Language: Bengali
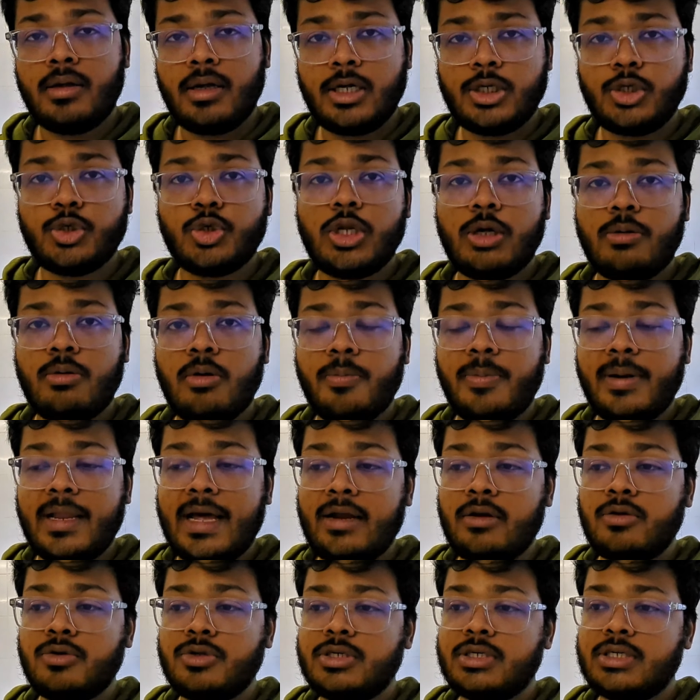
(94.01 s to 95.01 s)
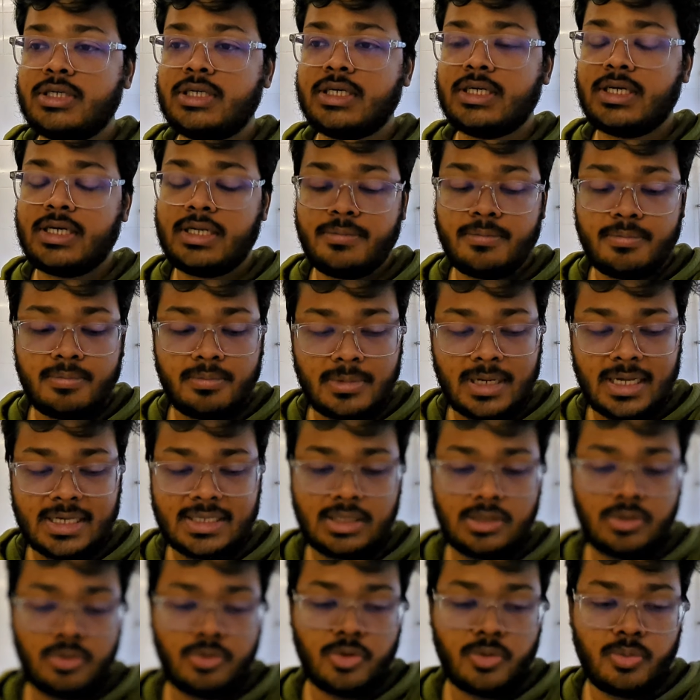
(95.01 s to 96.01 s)
এই জন্য আমার প্ল্যান হচ্ছে যে কি
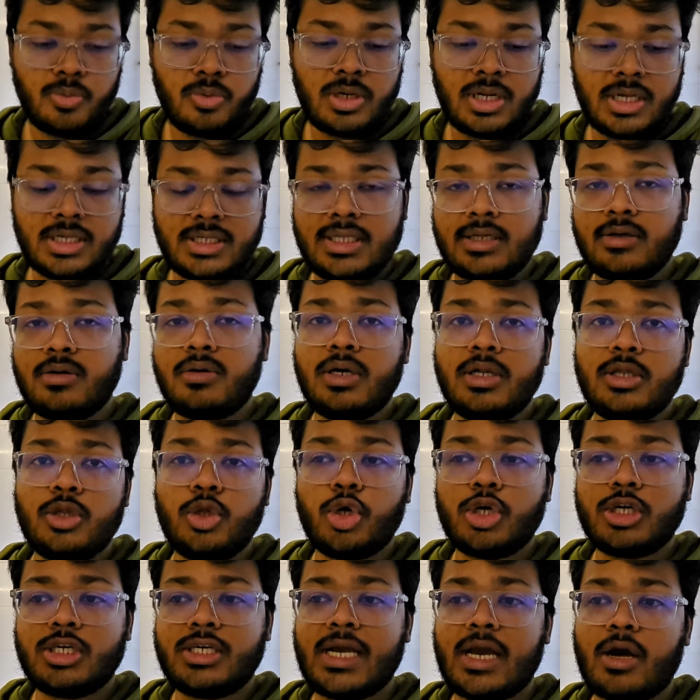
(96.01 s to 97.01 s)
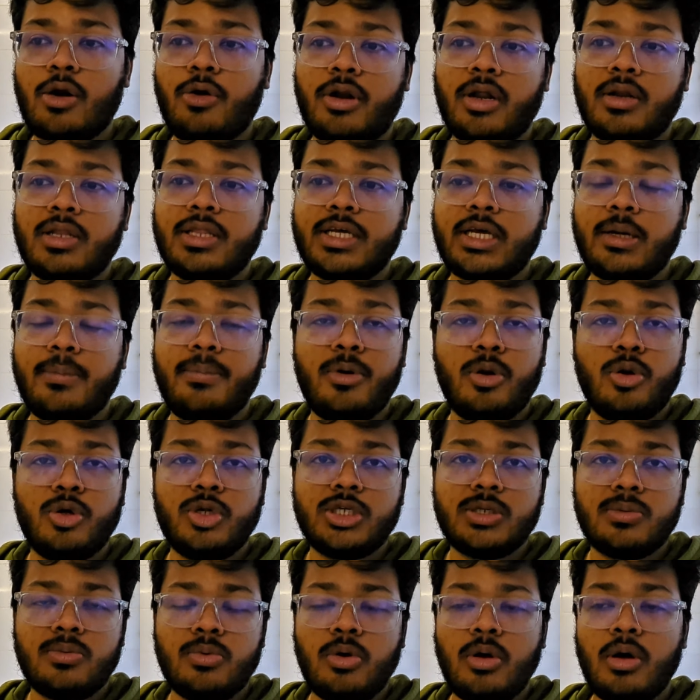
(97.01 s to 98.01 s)
নাস্তা করবো নাস্তা করে দশটা এগারোটার দিকে বেরোয়
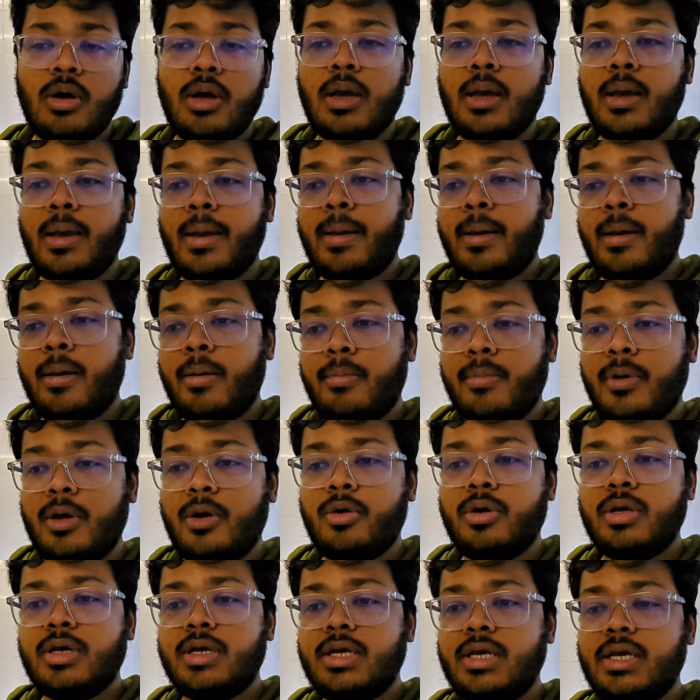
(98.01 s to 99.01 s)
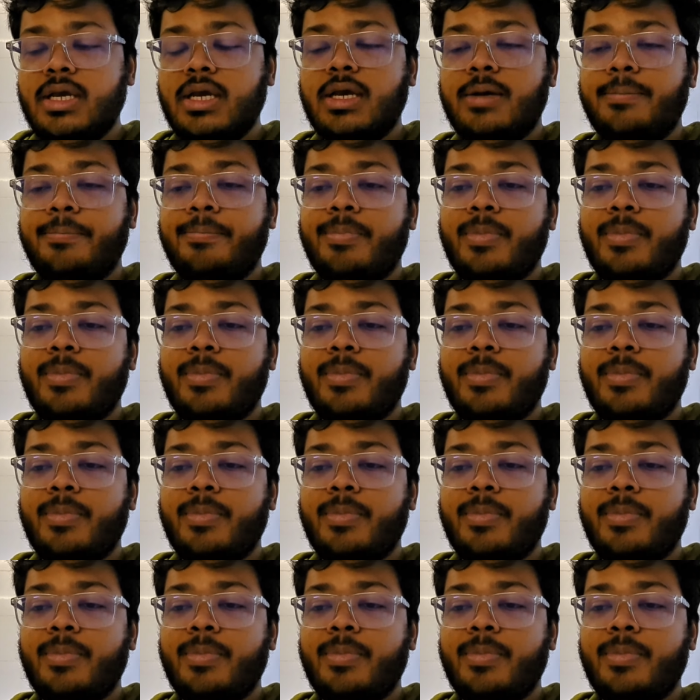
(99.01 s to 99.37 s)
যাবো বেরোয় গিয়ে